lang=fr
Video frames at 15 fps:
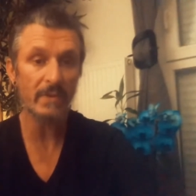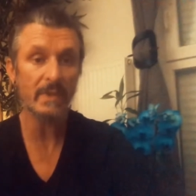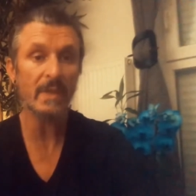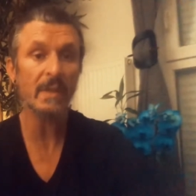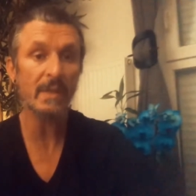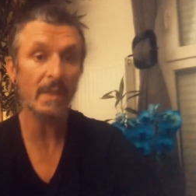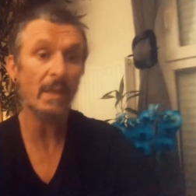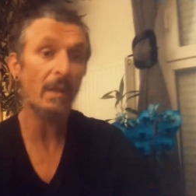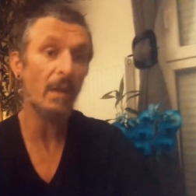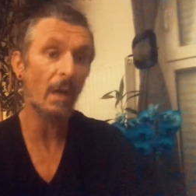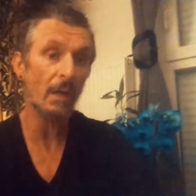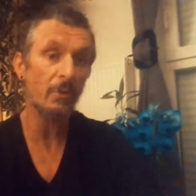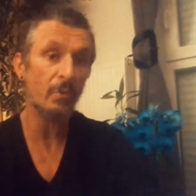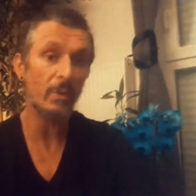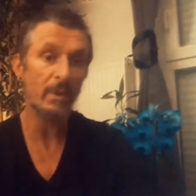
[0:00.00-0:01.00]
c'est que c'est
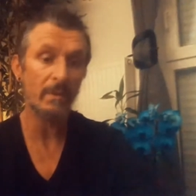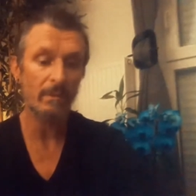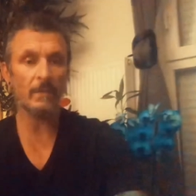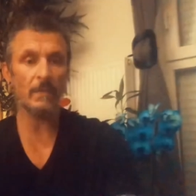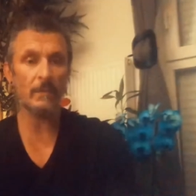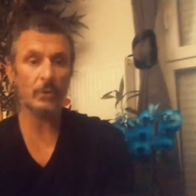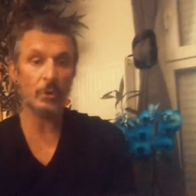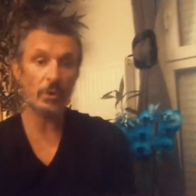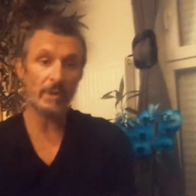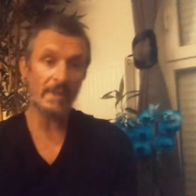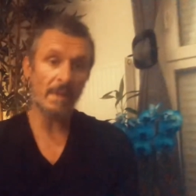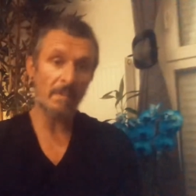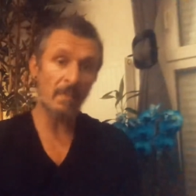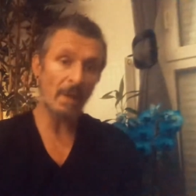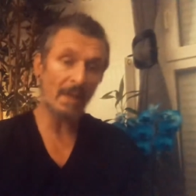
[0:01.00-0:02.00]
gratuit.
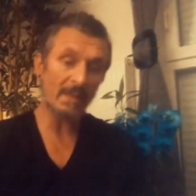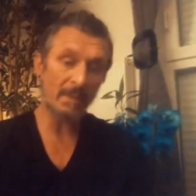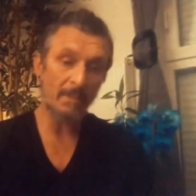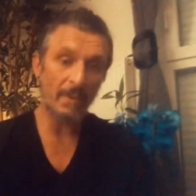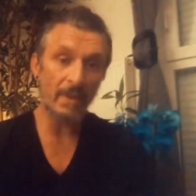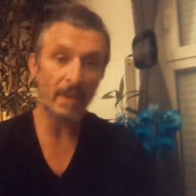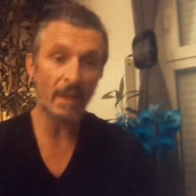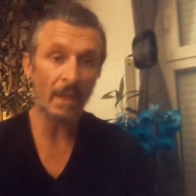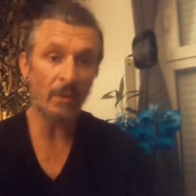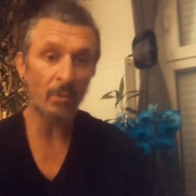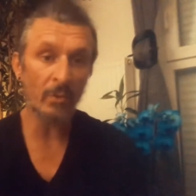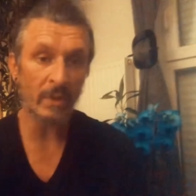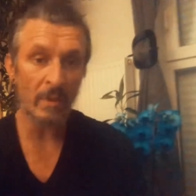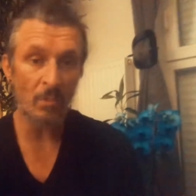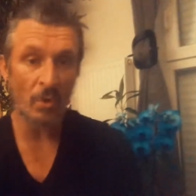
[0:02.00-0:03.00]
Deuxième aspect, et non des